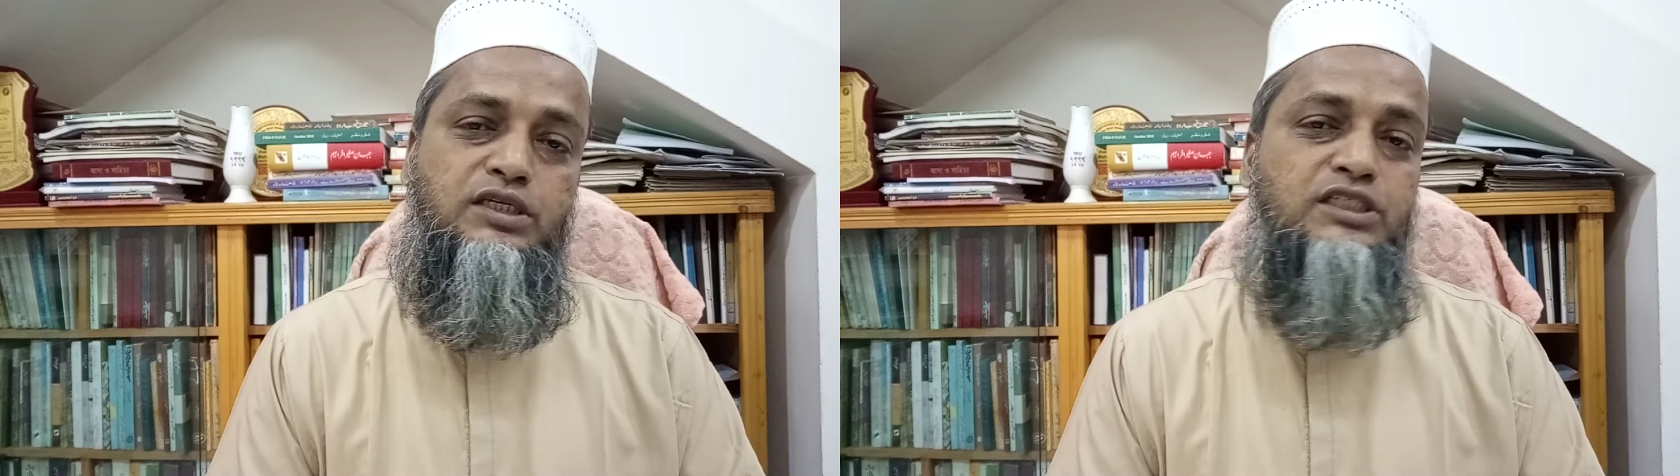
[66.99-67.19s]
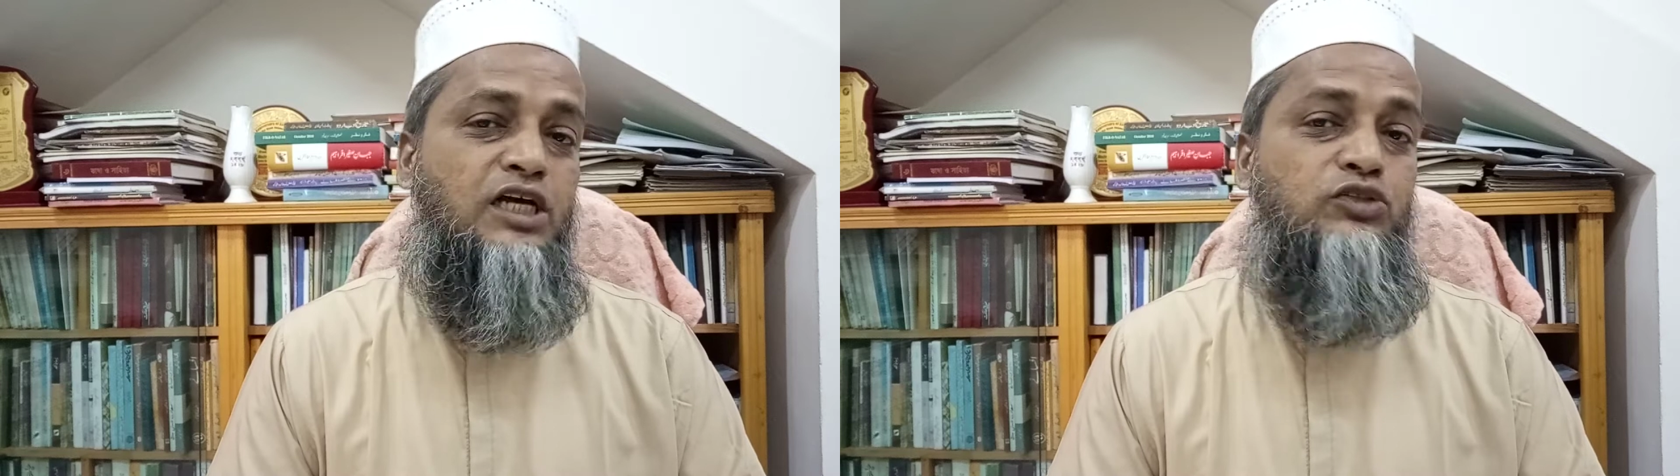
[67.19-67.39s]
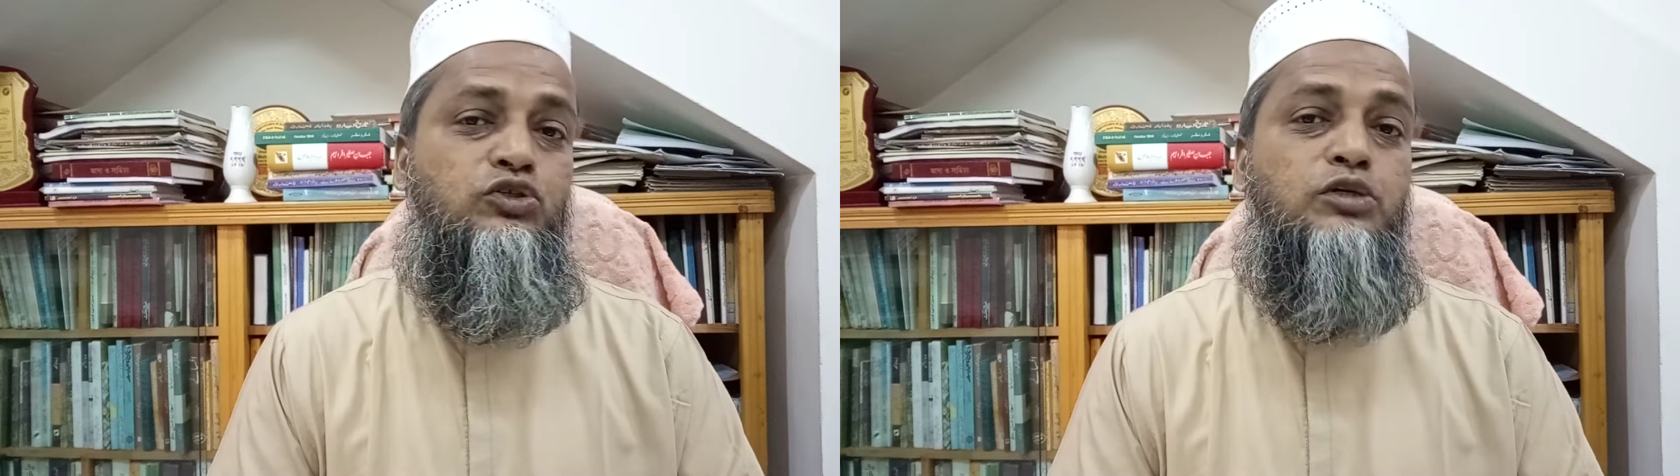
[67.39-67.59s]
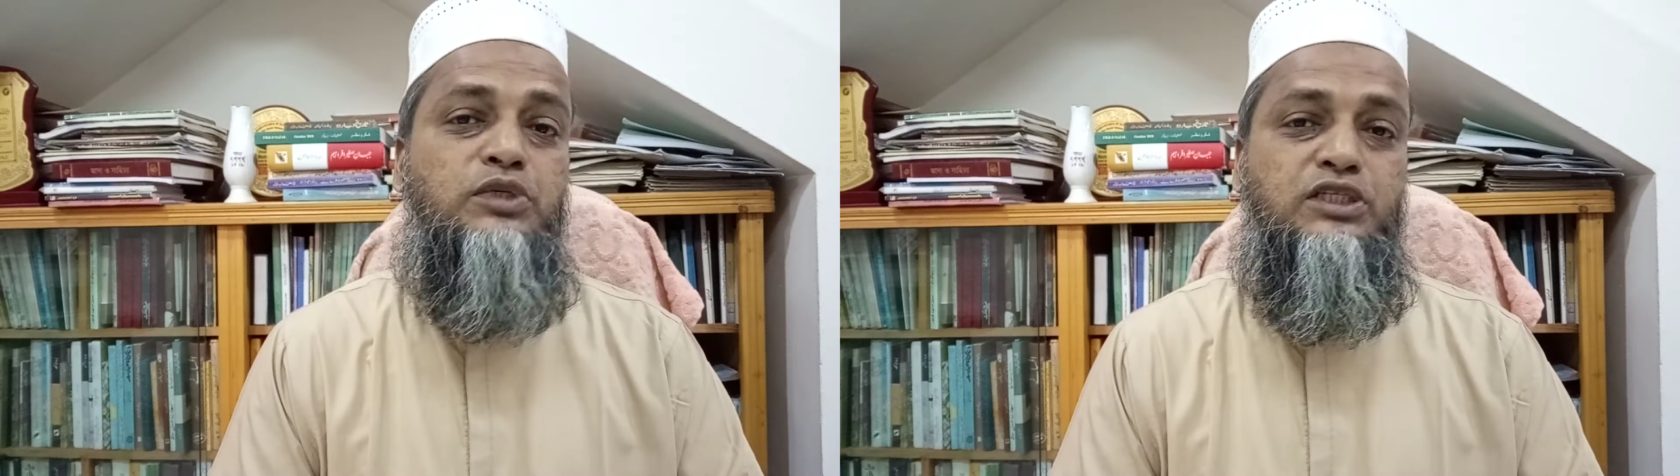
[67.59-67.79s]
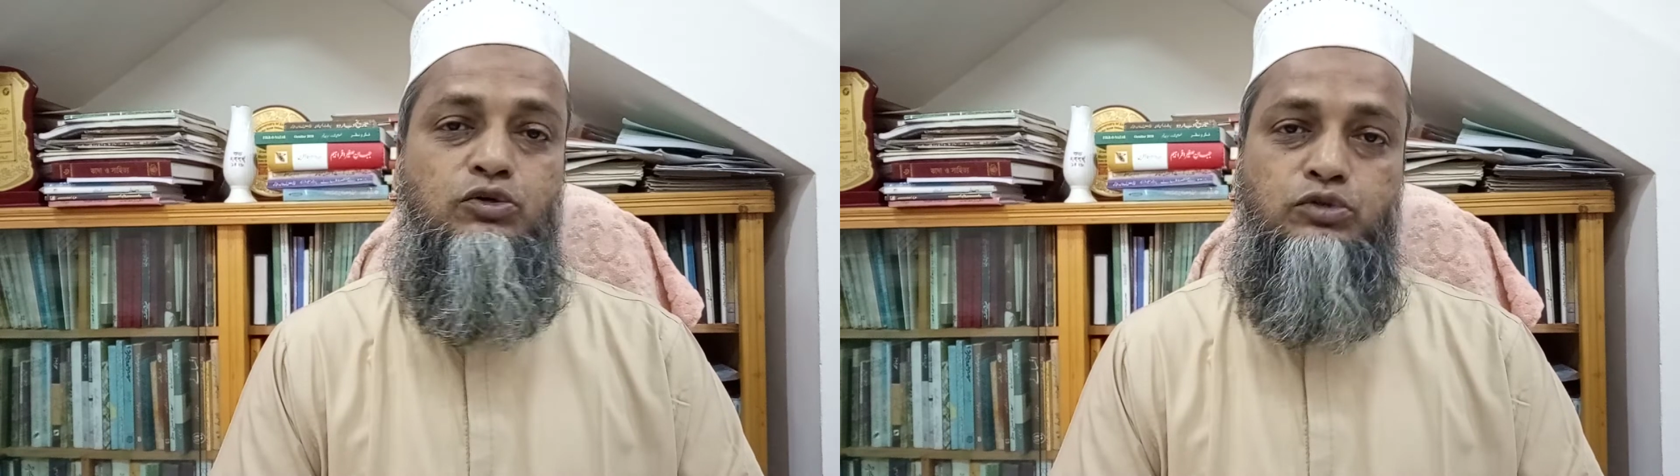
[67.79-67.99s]
সাতজনের
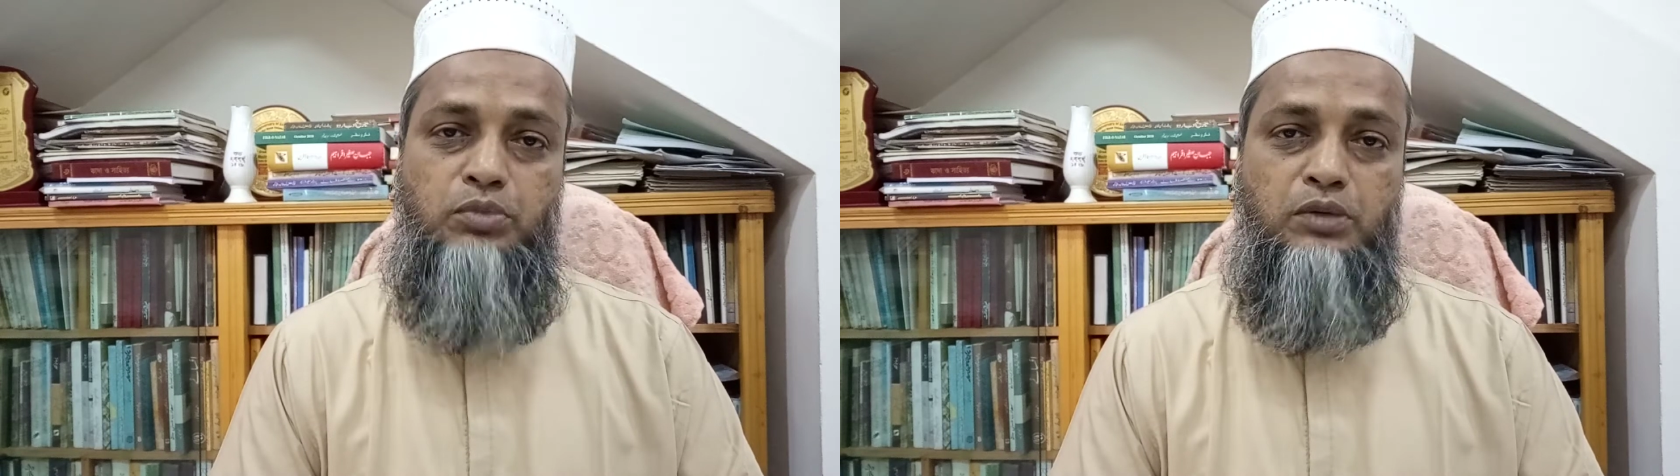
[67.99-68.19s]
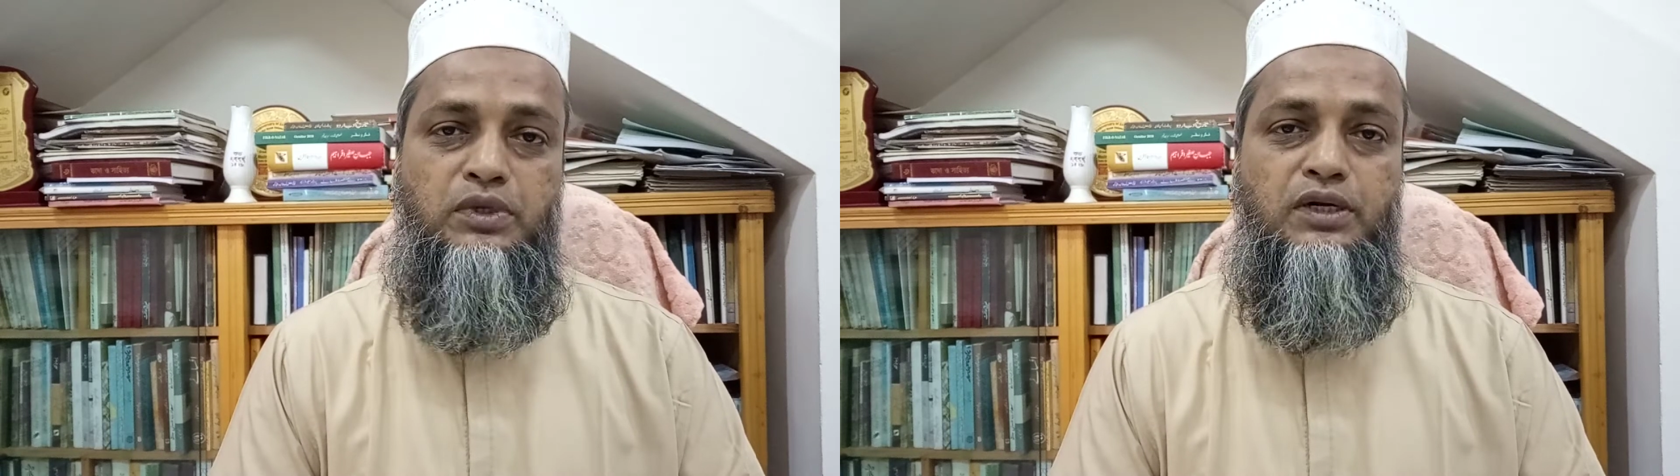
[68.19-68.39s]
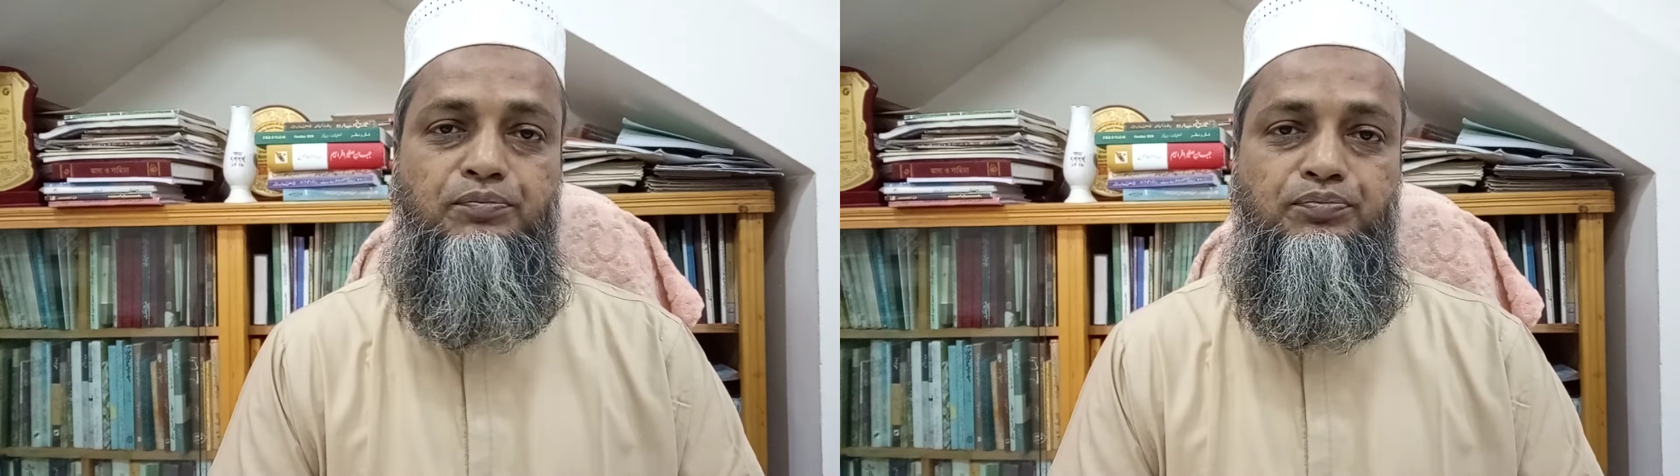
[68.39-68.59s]
বেশি হতে পারবে না